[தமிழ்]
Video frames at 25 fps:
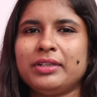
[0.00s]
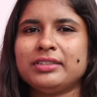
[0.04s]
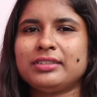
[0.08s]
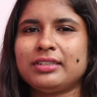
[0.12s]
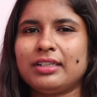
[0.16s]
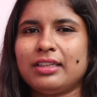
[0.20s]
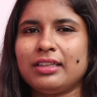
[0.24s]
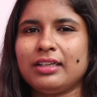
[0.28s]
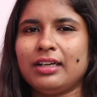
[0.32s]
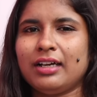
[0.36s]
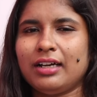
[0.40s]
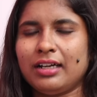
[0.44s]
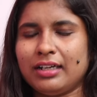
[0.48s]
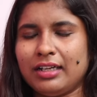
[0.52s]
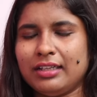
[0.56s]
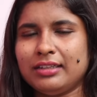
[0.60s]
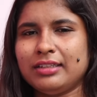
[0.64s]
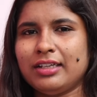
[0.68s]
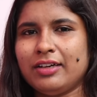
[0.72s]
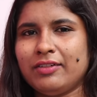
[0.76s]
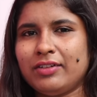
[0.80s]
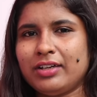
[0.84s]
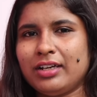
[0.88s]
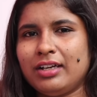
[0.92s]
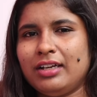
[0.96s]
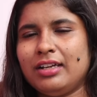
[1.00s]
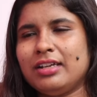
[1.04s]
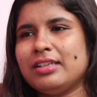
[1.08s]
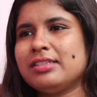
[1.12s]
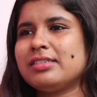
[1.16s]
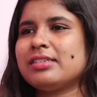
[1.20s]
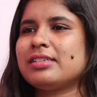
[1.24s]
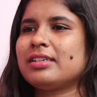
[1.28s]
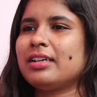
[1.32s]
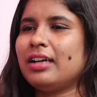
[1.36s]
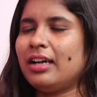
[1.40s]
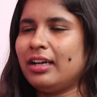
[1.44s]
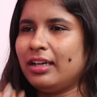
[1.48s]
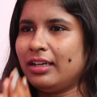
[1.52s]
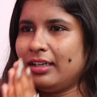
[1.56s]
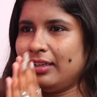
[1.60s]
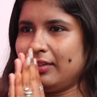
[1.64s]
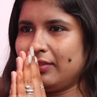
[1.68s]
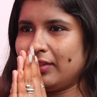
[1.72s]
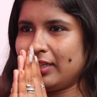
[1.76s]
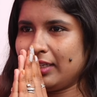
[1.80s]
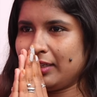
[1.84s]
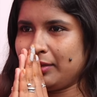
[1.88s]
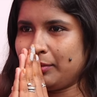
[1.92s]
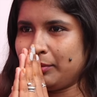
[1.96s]
பேசுறதுக்காக நந்தா அவர்கள் இணைஞ்சிருக்காங்க
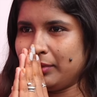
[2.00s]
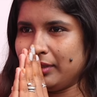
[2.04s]
வணக்கம்